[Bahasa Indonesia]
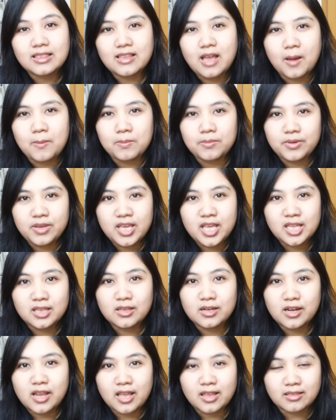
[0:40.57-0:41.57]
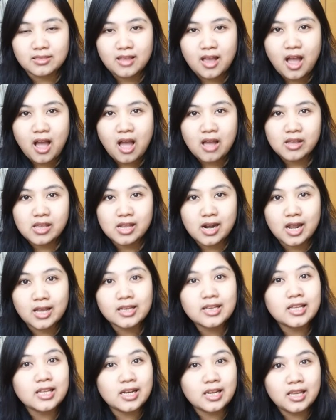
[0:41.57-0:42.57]
Tapi ternyata
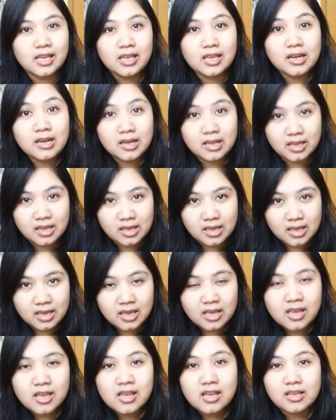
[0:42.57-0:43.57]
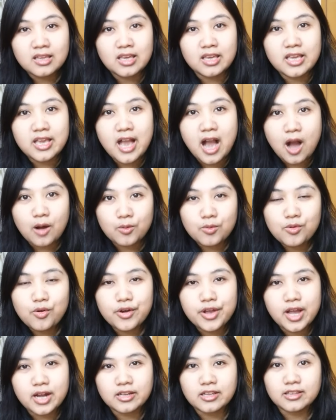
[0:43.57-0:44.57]
akhir-akhir ini gigi aku
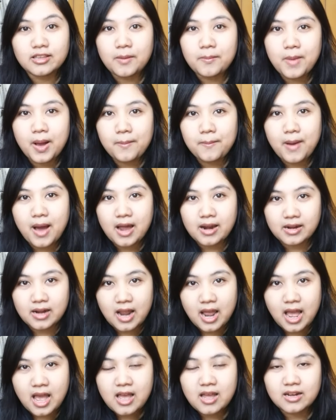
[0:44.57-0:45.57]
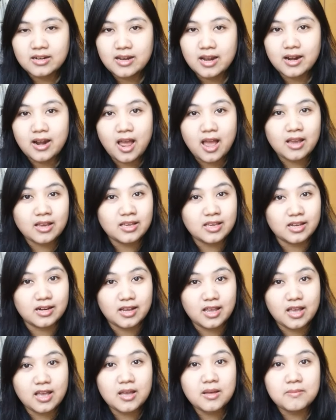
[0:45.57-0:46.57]
goyangnya tambah parah dan
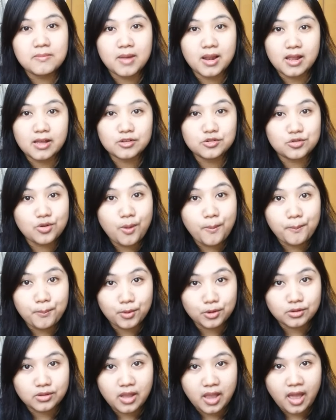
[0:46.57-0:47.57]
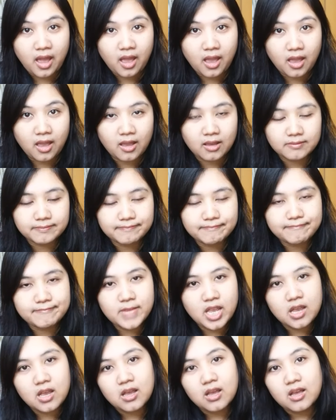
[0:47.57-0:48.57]
akhirnya malah copot deh.
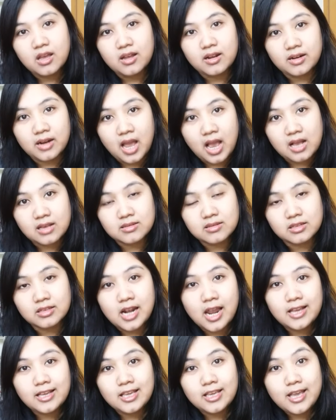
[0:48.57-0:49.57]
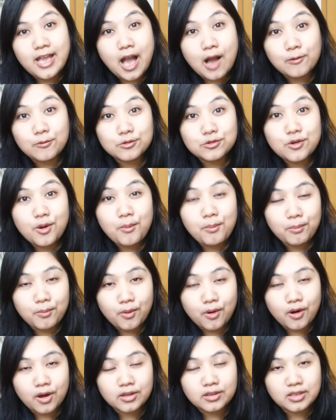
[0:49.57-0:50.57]
Nah, setelah gigi aku
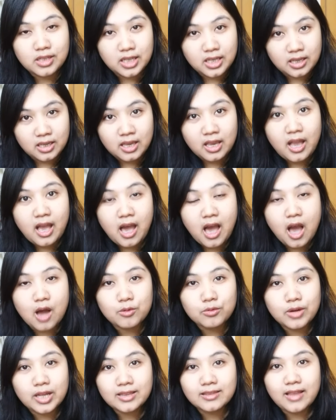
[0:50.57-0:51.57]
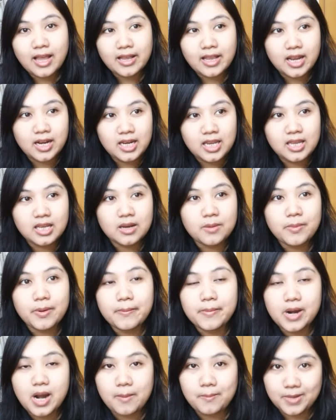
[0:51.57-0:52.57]
copot nih, aku kan tanya nih ke
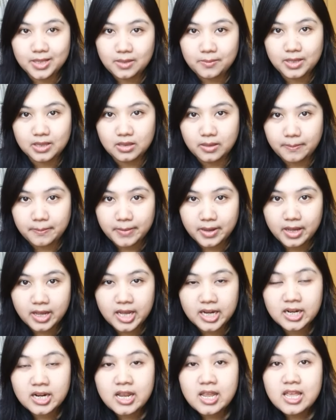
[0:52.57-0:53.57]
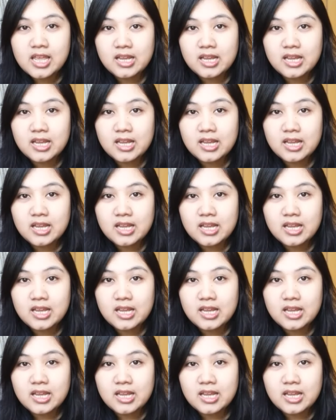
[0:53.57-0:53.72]
beberapa teman-teman